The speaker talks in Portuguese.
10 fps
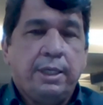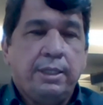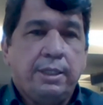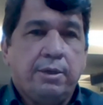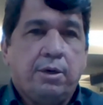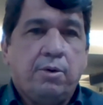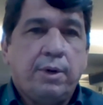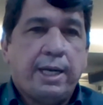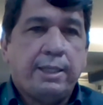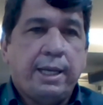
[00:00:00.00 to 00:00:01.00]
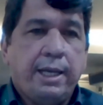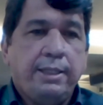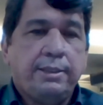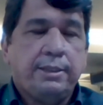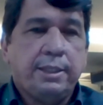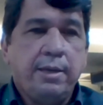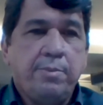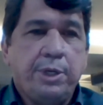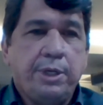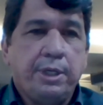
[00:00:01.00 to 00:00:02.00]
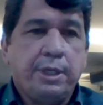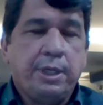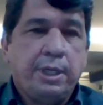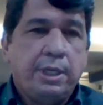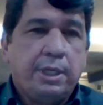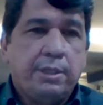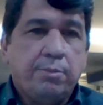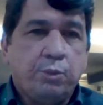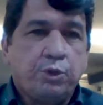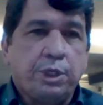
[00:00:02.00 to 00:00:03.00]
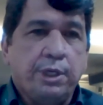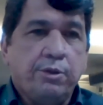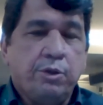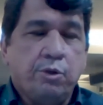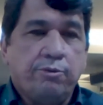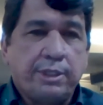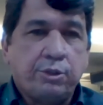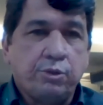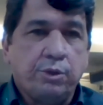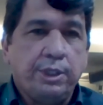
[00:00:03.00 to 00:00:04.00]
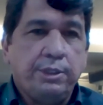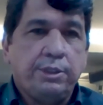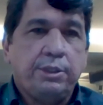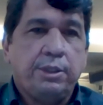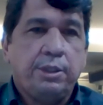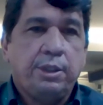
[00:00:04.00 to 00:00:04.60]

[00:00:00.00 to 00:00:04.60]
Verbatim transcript: Então, a Arteris sempre buscando inovações